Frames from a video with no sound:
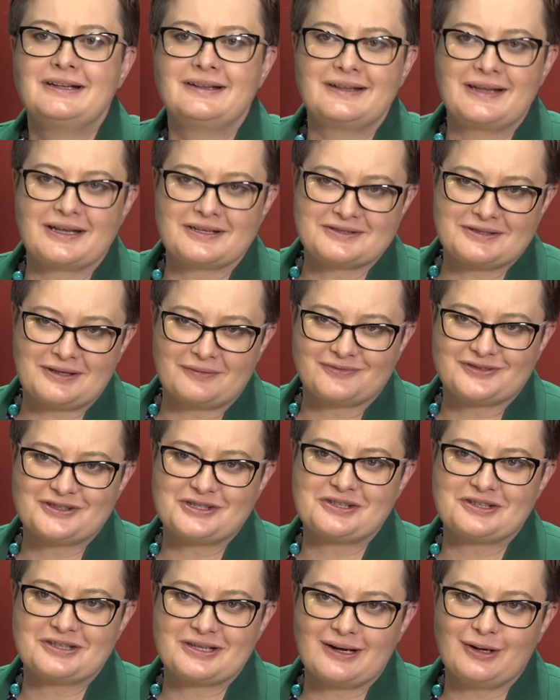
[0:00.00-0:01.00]
nas tam w
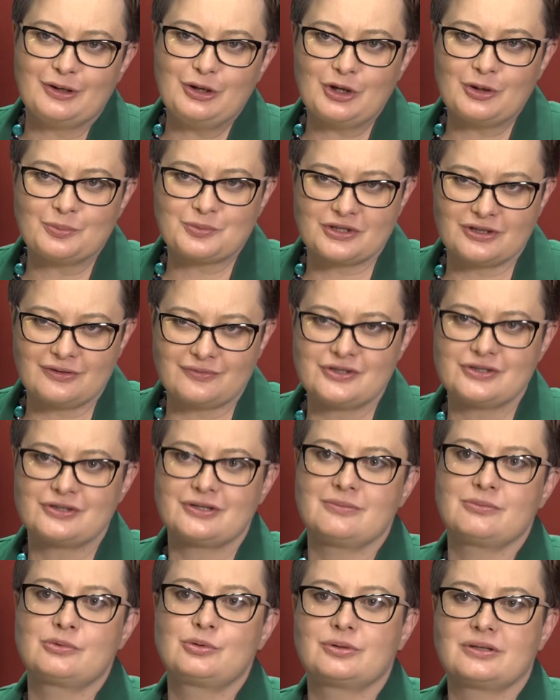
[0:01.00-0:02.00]
centrali, ale przede
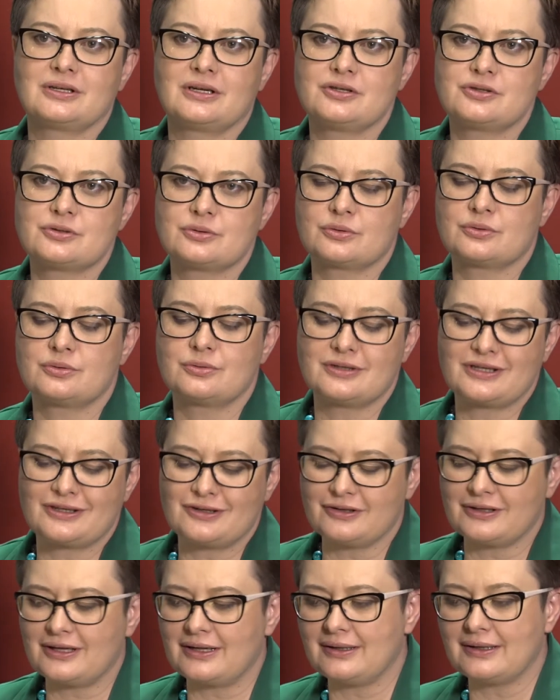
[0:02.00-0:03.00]
wszystkim tutaj struktur
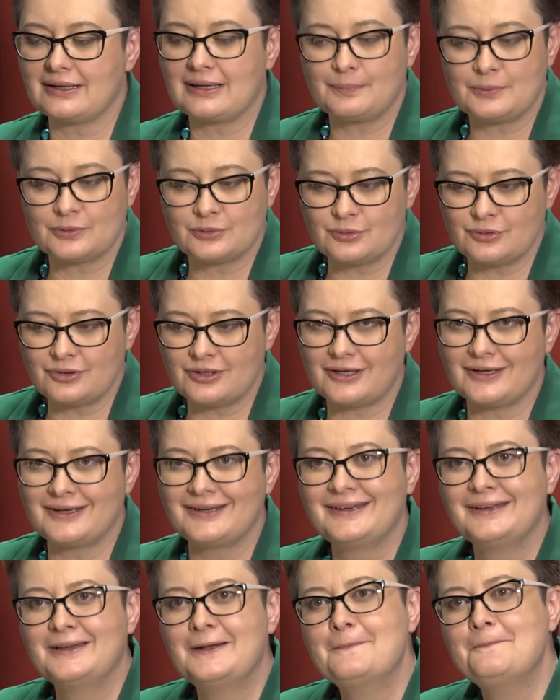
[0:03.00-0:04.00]
regionalnych. A, A to nie drugie, jest
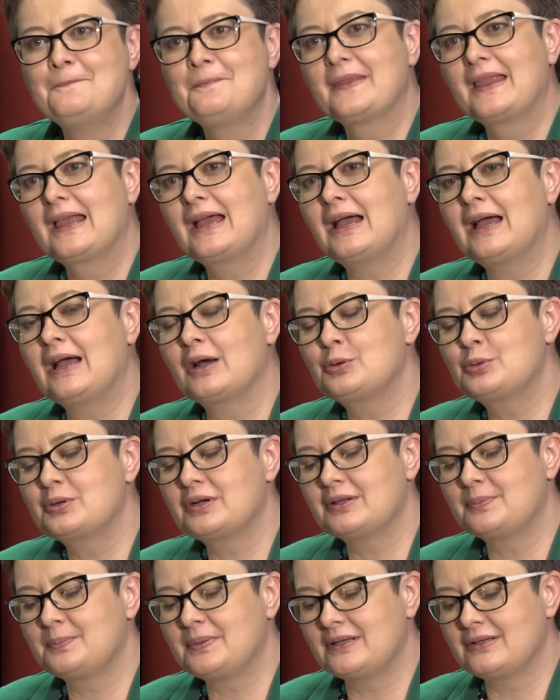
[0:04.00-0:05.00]
czysta formalność?
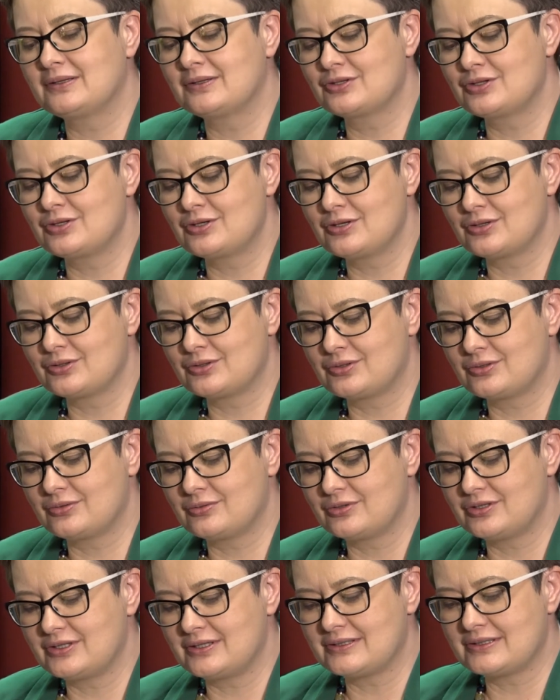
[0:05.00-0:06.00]
Akurat pan Grzegorz
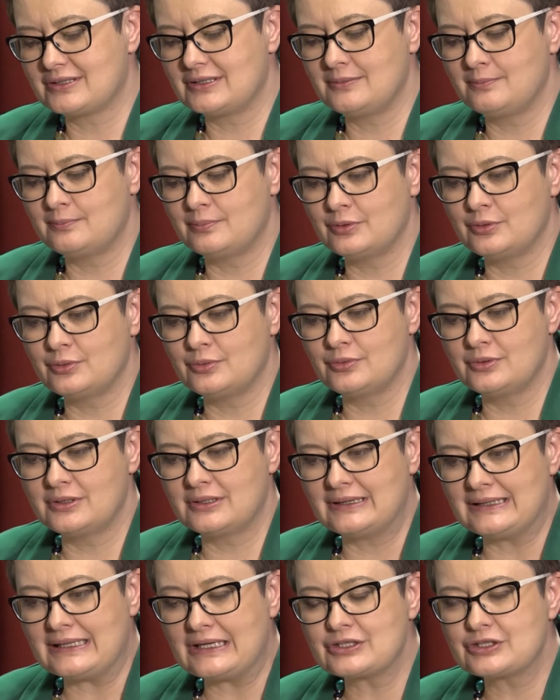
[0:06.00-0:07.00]
Rusiecki był
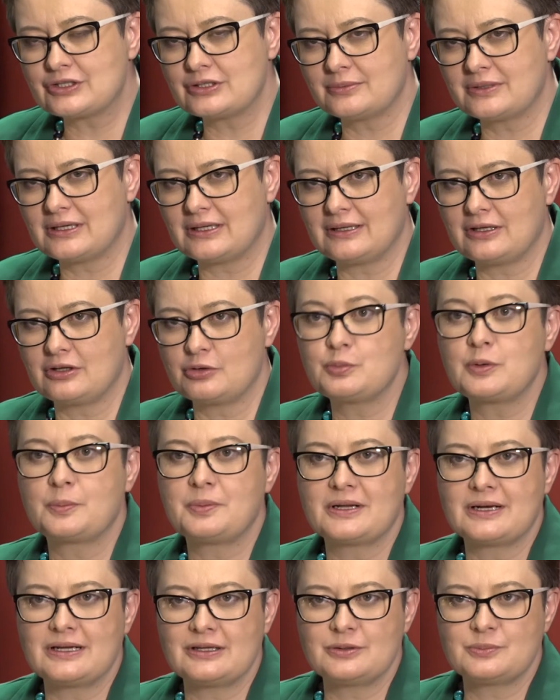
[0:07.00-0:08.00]
naszym kandydatem
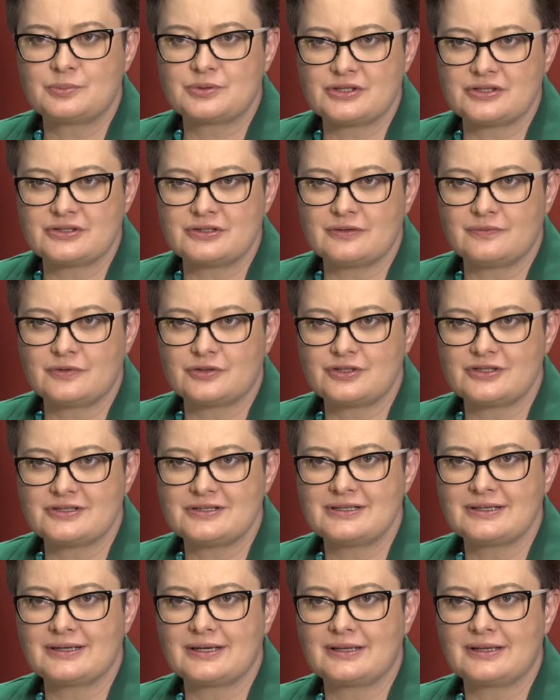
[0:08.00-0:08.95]
popieranym przez nowoczesnym